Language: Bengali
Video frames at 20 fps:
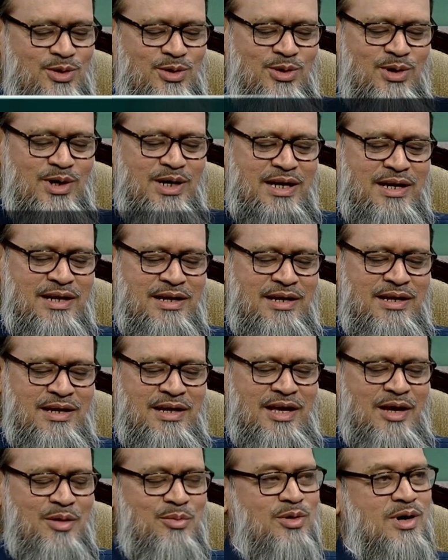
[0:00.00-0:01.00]
করলেন
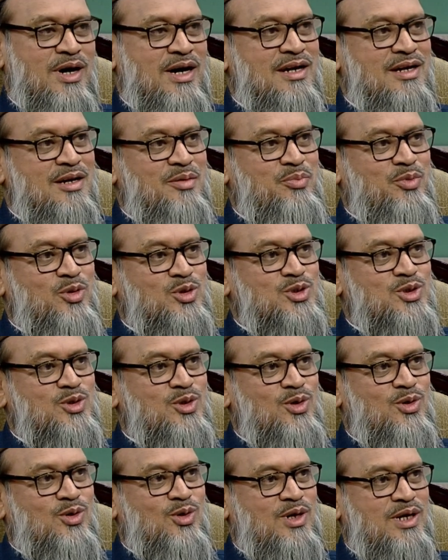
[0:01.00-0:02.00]
এবং আল্লাহ প্রশ্ন
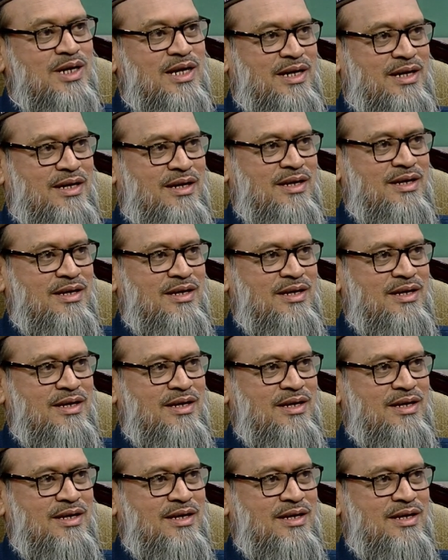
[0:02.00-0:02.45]
করলেন